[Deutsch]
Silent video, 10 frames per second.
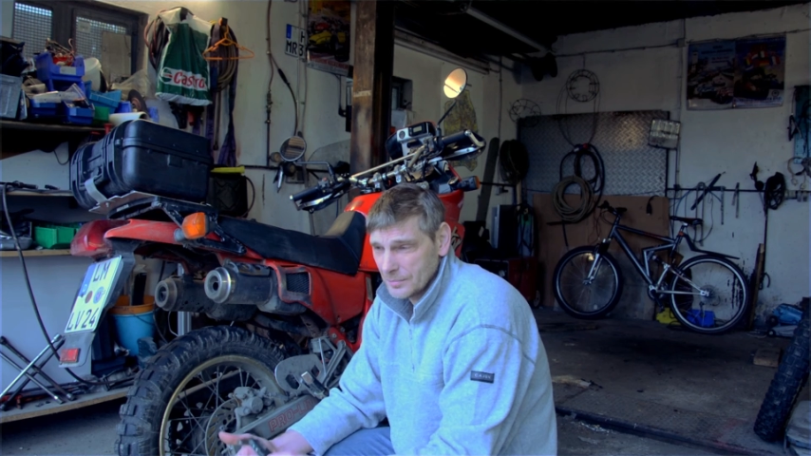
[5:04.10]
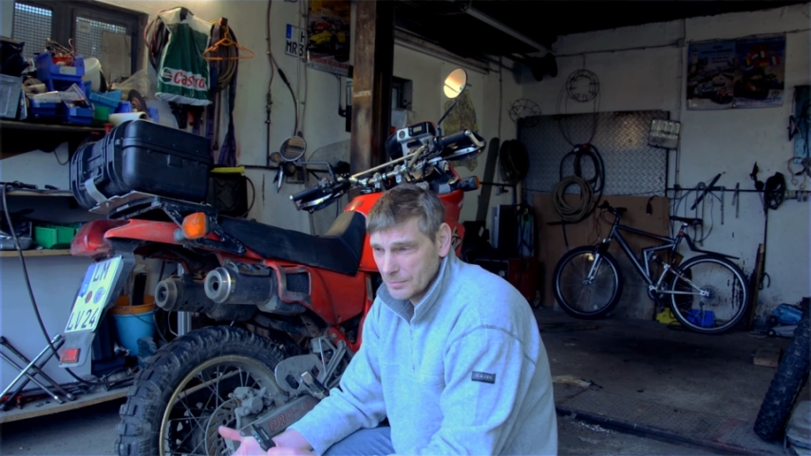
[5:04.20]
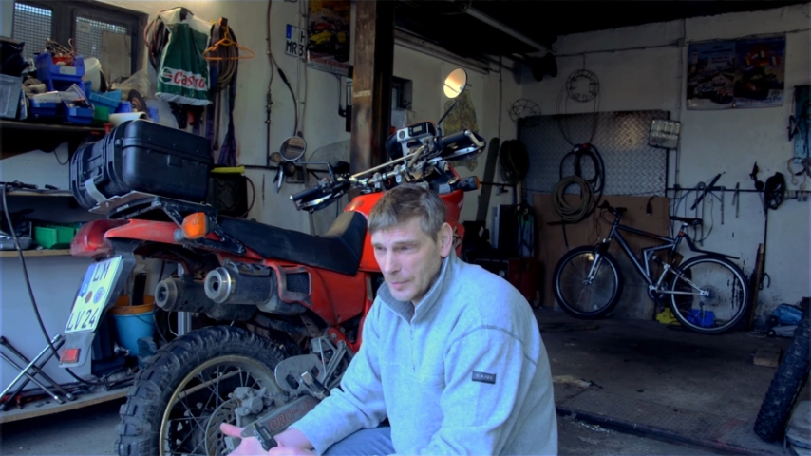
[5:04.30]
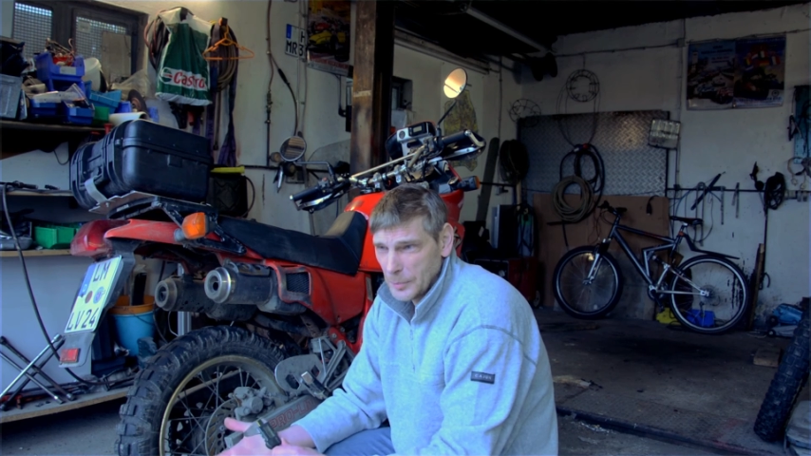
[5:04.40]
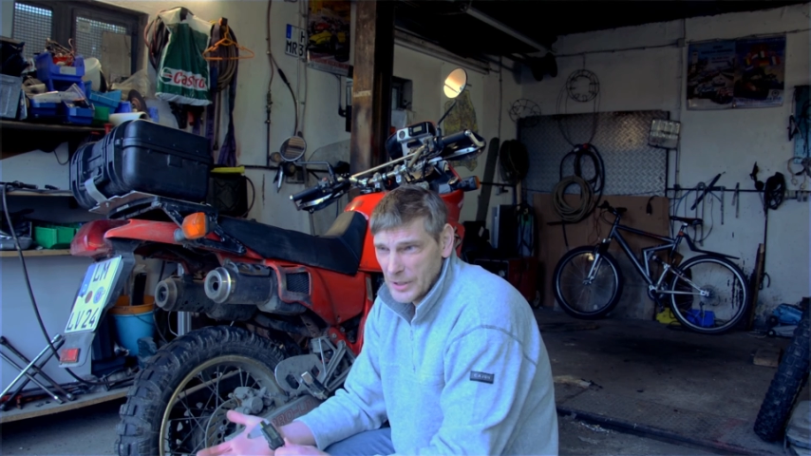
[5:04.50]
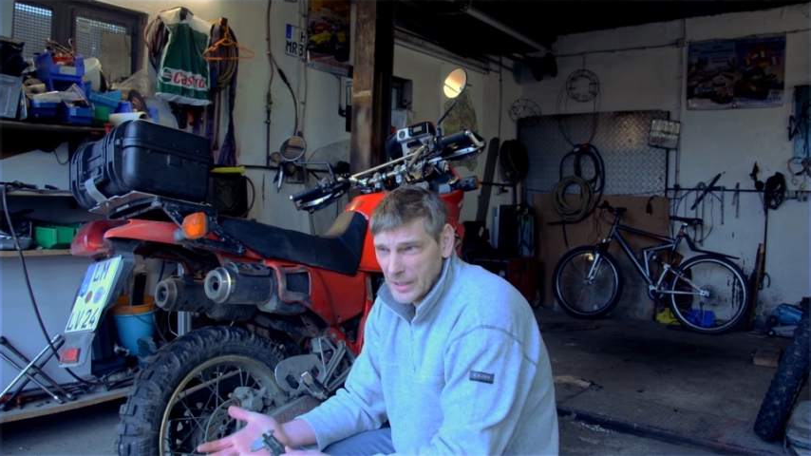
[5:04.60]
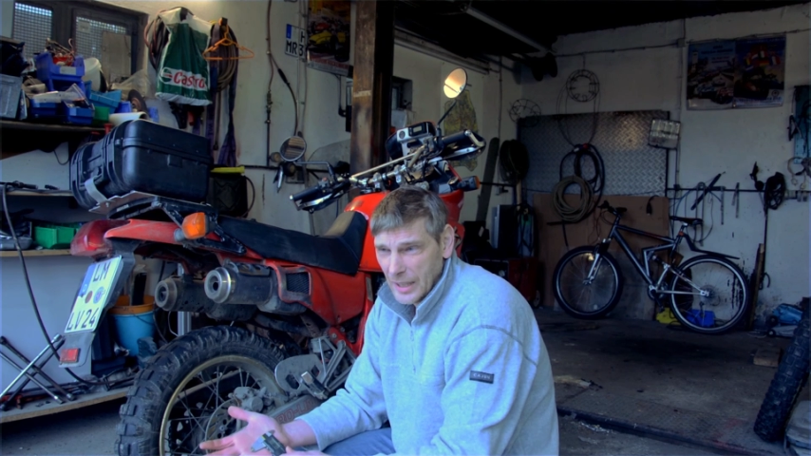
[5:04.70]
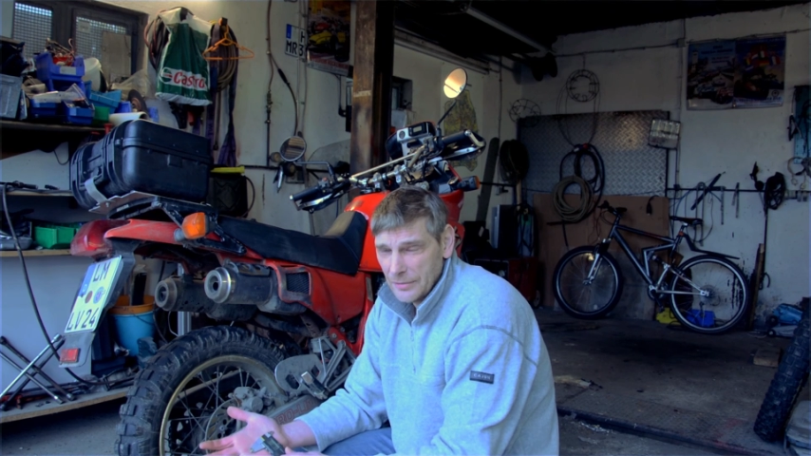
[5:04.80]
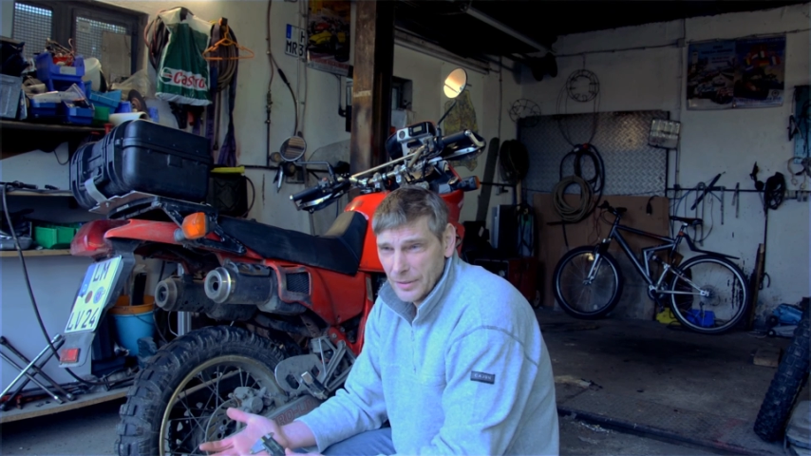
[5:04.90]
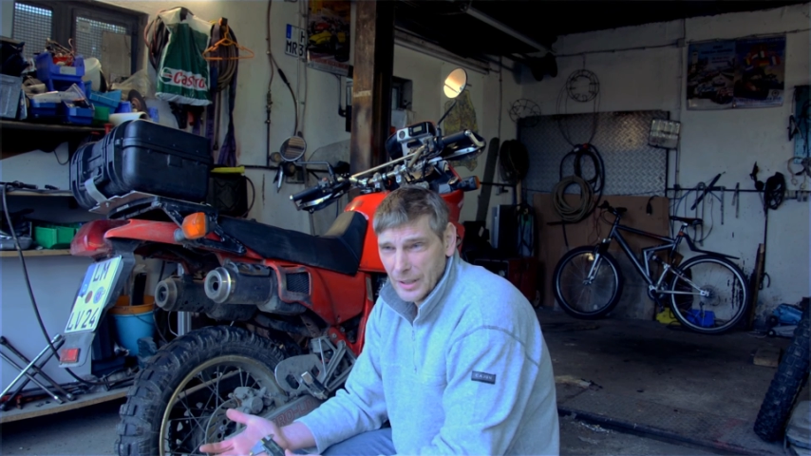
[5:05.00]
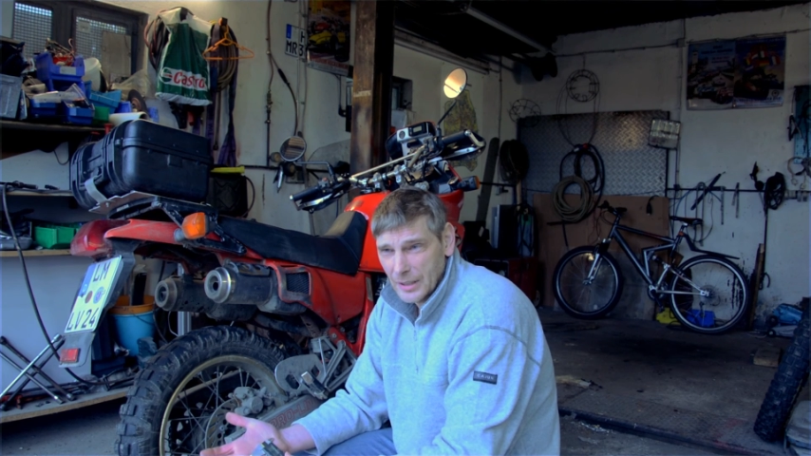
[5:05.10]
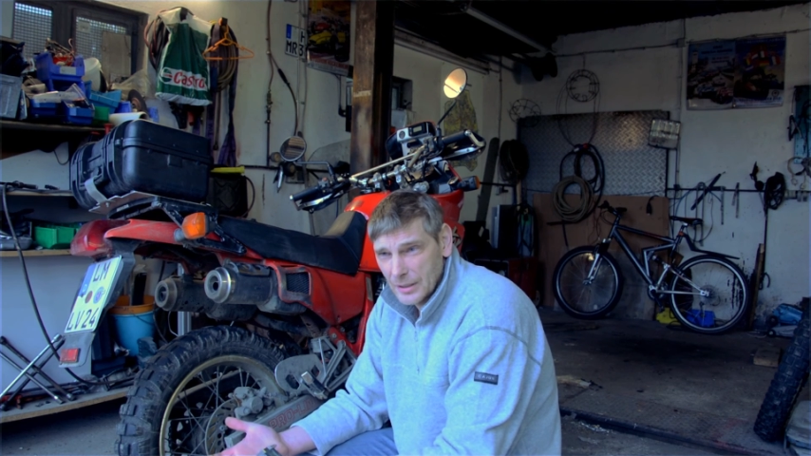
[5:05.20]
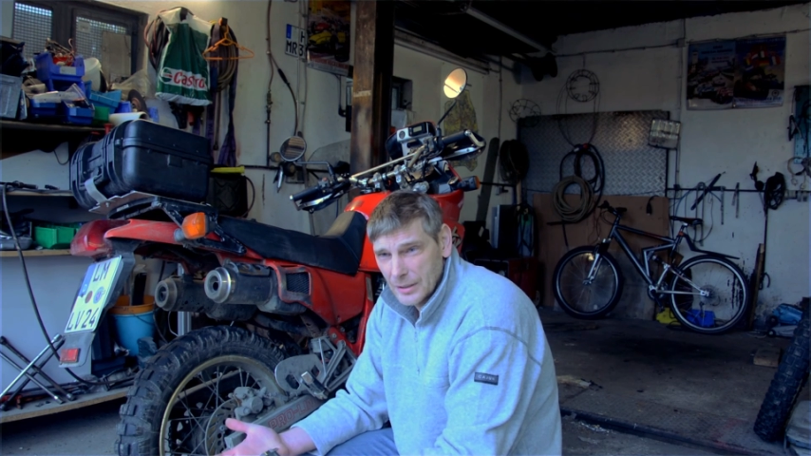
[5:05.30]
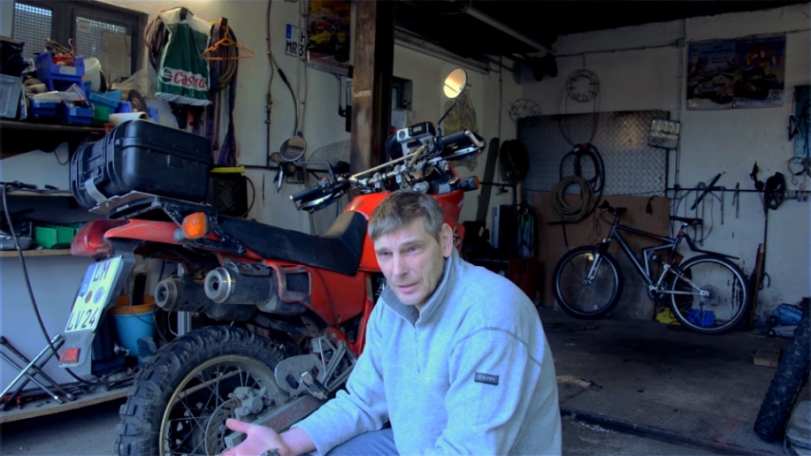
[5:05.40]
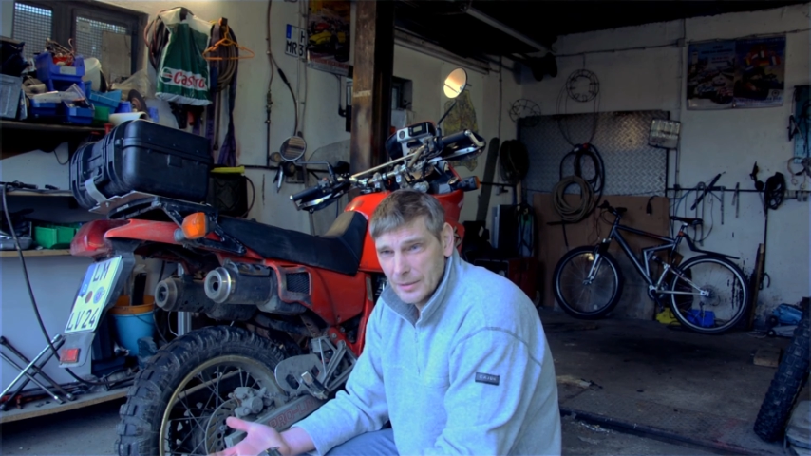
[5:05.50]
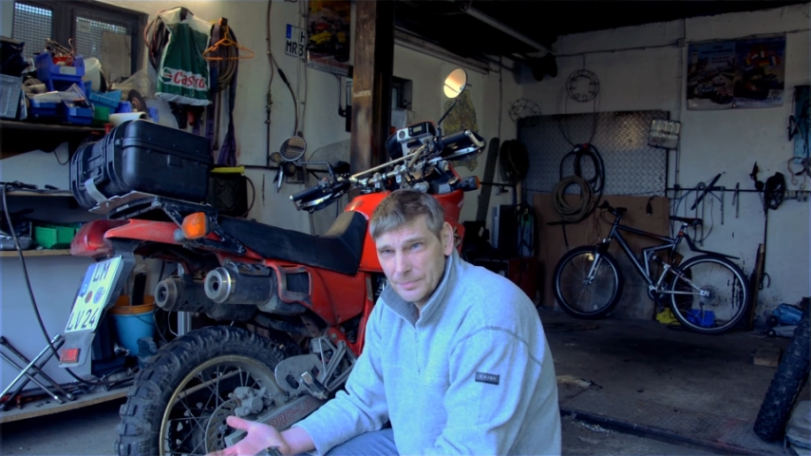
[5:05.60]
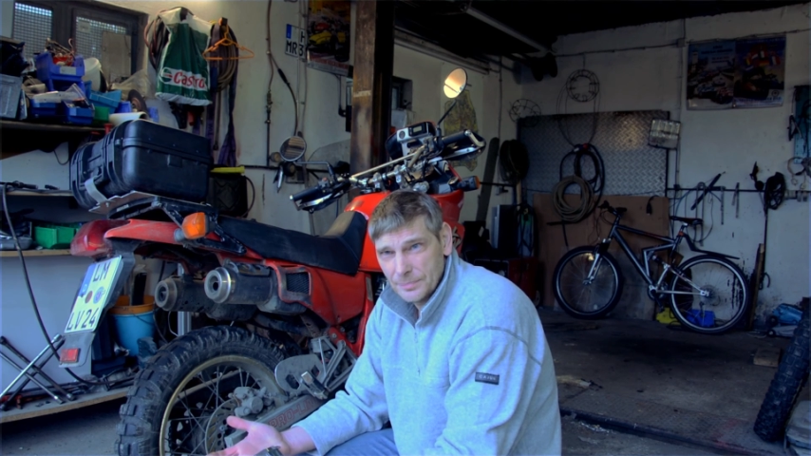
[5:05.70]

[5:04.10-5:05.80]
man muss halt einfach äh,